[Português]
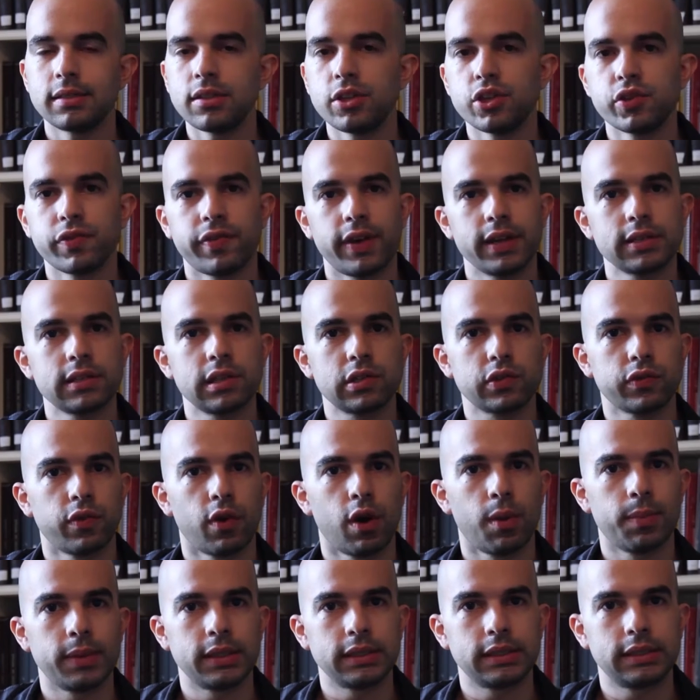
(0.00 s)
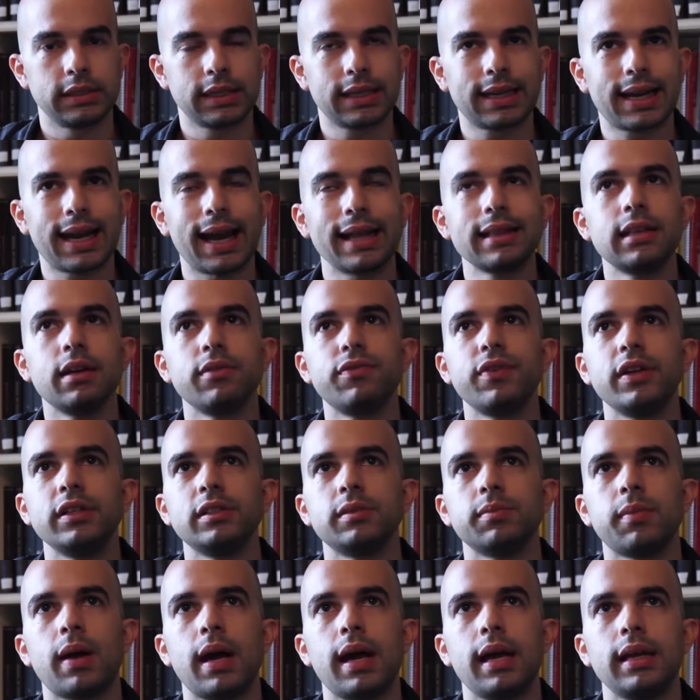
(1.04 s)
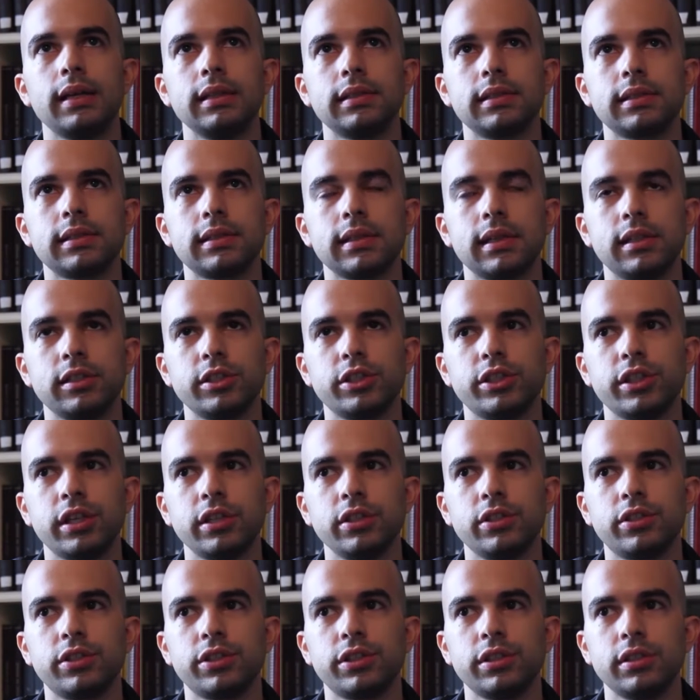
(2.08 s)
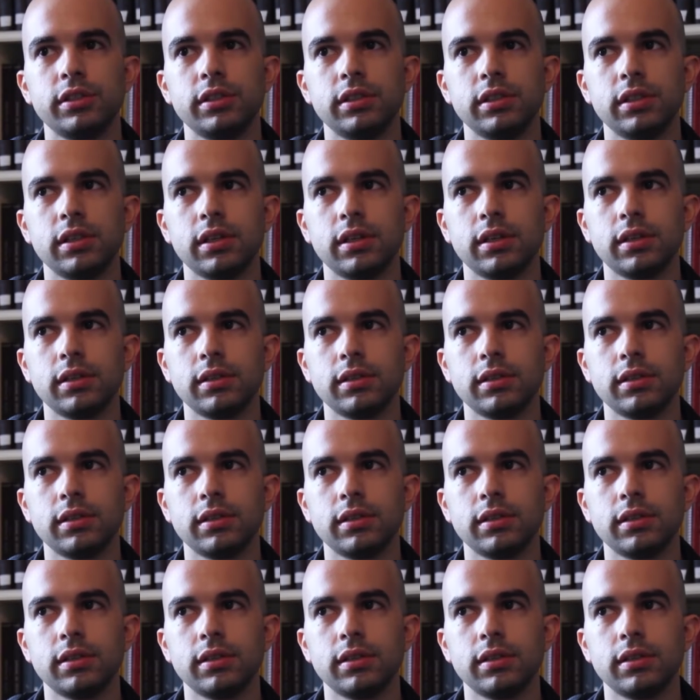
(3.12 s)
existem diversas formas e cada vez mais a gente